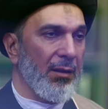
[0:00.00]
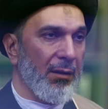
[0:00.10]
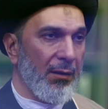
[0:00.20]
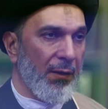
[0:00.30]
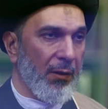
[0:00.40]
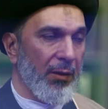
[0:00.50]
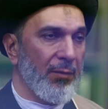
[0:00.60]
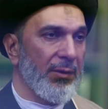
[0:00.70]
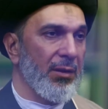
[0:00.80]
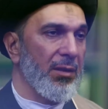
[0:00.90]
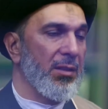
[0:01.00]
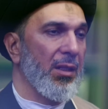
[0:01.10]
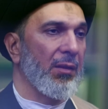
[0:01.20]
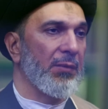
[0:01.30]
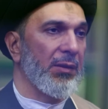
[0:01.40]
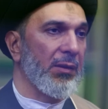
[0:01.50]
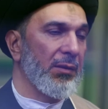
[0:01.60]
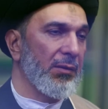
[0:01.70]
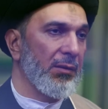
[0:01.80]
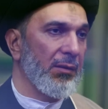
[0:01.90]
الثوابت الإسلامية
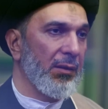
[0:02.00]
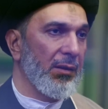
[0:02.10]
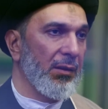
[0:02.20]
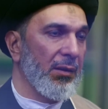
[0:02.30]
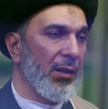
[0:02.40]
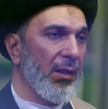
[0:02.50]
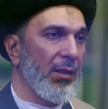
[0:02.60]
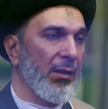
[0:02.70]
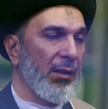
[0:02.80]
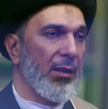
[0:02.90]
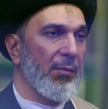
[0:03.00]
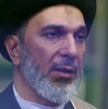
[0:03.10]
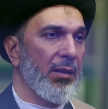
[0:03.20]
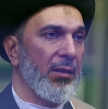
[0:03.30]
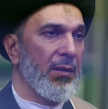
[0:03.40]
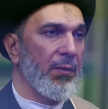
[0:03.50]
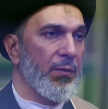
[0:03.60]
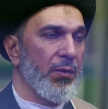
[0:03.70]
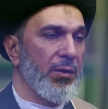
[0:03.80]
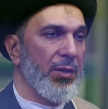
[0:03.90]
كذلك حينما
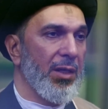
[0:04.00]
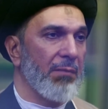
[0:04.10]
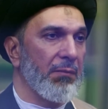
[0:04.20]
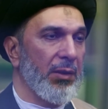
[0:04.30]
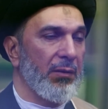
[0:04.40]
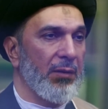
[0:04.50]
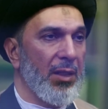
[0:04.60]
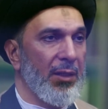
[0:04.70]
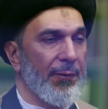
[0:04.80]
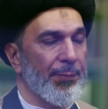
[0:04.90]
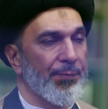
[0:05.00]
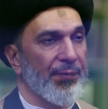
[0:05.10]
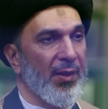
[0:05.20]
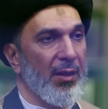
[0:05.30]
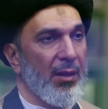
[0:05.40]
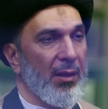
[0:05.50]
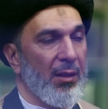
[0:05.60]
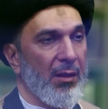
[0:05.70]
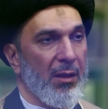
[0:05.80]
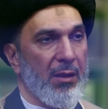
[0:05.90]
يخرج الشاب من الدار
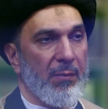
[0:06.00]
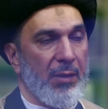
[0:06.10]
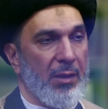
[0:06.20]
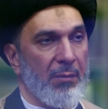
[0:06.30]
يذهب إلى